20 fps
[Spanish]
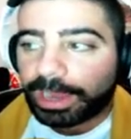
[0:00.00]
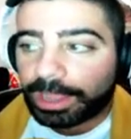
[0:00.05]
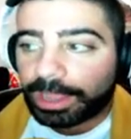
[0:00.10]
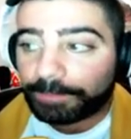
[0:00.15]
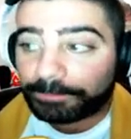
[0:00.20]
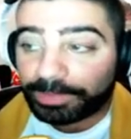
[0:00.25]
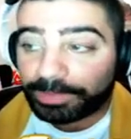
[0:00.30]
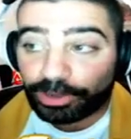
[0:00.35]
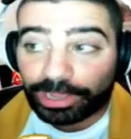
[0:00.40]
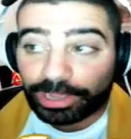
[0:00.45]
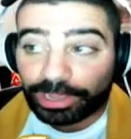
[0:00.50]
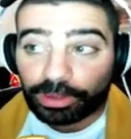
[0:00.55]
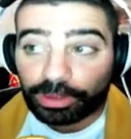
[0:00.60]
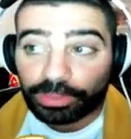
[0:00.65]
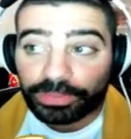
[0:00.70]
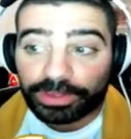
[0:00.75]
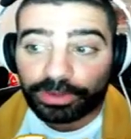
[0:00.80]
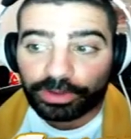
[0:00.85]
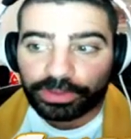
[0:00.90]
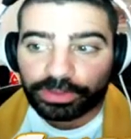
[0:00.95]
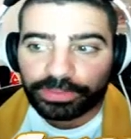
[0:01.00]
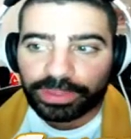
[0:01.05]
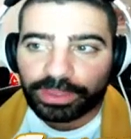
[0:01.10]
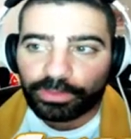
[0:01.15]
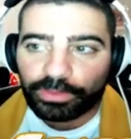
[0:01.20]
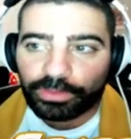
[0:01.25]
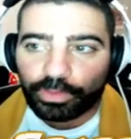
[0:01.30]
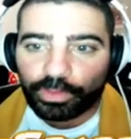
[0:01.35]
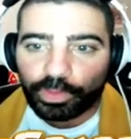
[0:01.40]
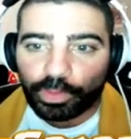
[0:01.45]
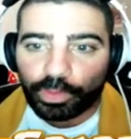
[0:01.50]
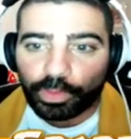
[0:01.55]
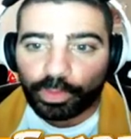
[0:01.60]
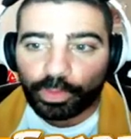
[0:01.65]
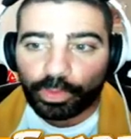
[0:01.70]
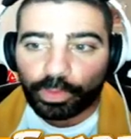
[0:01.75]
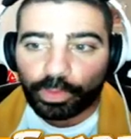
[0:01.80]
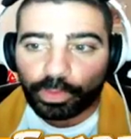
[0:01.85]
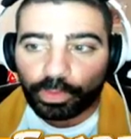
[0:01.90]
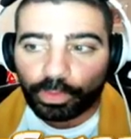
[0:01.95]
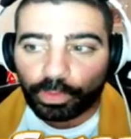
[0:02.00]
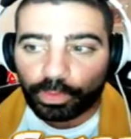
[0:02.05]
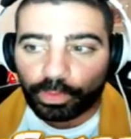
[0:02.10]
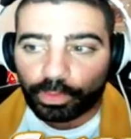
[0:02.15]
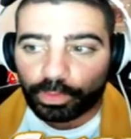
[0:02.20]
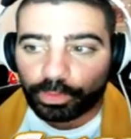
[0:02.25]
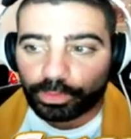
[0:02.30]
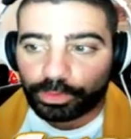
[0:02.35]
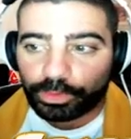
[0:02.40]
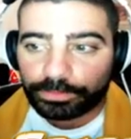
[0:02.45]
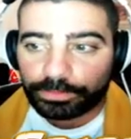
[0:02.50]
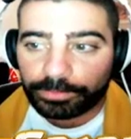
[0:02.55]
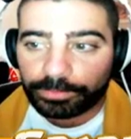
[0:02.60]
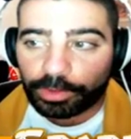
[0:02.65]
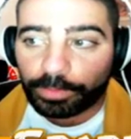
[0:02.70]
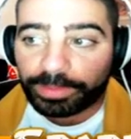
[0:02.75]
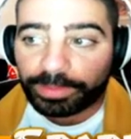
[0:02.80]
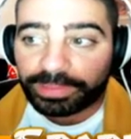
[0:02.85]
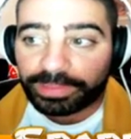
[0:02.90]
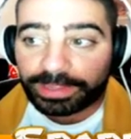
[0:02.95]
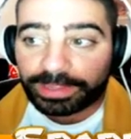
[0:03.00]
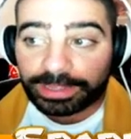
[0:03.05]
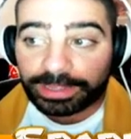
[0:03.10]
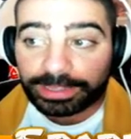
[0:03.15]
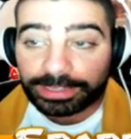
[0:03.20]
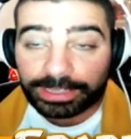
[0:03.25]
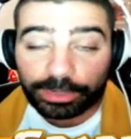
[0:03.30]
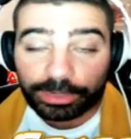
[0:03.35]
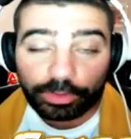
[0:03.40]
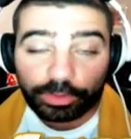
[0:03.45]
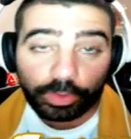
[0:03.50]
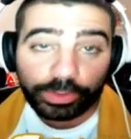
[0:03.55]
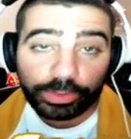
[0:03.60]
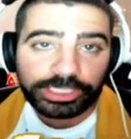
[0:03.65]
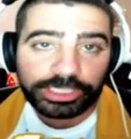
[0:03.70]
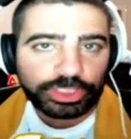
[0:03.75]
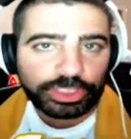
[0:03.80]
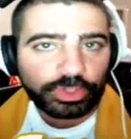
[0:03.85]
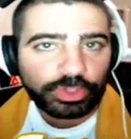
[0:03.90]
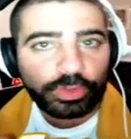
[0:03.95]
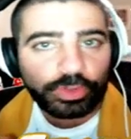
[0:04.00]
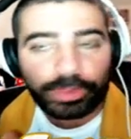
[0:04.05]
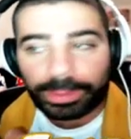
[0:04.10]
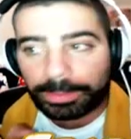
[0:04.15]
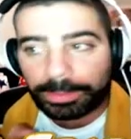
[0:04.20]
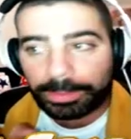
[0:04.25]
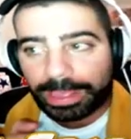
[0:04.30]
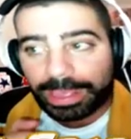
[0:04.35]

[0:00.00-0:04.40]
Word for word: Espero que los de Nordeu no me digan que no lo he hecho.